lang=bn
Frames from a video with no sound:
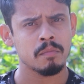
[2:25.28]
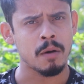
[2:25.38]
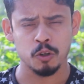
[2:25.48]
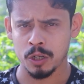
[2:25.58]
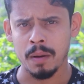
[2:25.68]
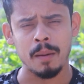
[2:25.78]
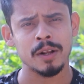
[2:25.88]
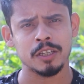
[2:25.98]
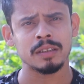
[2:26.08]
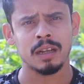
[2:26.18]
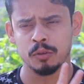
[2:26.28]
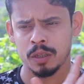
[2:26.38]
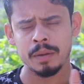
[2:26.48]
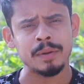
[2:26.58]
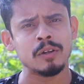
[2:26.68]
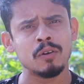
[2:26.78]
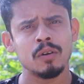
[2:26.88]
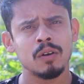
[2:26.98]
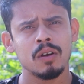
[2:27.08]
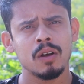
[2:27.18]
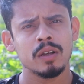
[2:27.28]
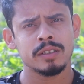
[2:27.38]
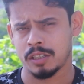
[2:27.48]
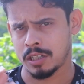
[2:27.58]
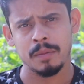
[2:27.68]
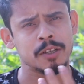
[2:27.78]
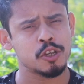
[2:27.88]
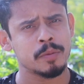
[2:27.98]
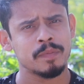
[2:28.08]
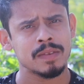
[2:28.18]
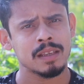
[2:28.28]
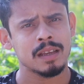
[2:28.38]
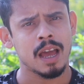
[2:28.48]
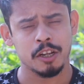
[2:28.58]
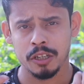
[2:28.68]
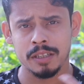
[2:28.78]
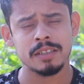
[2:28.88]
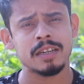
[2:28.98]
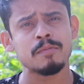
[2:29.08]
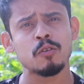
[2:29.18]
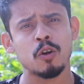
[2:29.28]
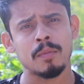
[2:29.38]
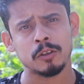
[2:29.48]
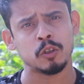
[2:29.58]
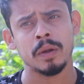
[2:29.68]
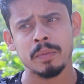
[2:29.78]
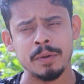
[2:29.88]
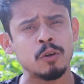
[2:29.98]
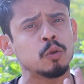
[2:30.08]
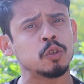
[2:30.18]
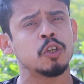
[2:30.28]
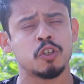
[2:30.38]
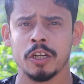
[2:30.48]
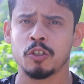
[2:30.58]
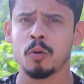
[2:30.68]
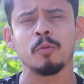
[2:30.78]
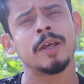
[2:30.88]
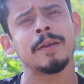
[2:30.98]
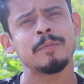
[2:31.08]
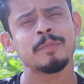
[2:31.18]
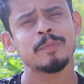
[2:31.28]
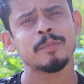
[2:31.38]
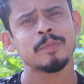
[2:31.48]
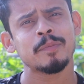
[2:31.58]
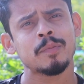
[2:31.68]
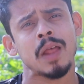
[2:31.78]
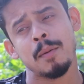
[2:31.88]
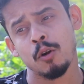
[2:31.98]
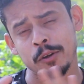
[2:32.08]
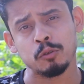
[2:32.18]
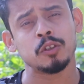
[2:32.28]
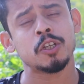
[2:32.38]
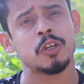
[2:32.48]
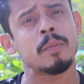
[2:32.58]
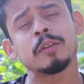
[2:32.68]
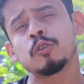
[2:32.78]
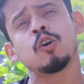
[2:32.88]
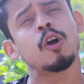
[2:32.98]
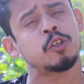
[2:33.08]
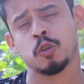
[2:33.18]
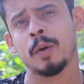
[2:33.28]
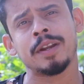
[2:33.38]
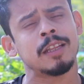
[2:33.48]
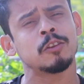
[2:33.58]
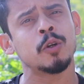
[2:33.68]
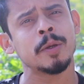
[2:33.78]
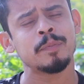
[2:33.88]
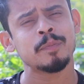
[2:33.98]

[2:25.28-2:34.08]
মানুষের ভাবনা চিন্তার মধ্যে বিভিন্ন সিস্টেম আছে আর সেই সিস্টেমগুলোর মাধ্যমে বিভিন্ন উদ্দেশ্যে জন্ম নেয় আবার অনেক উদ্দেশ্যের মৃত্যু ঘটে সময়ের হাত ধরে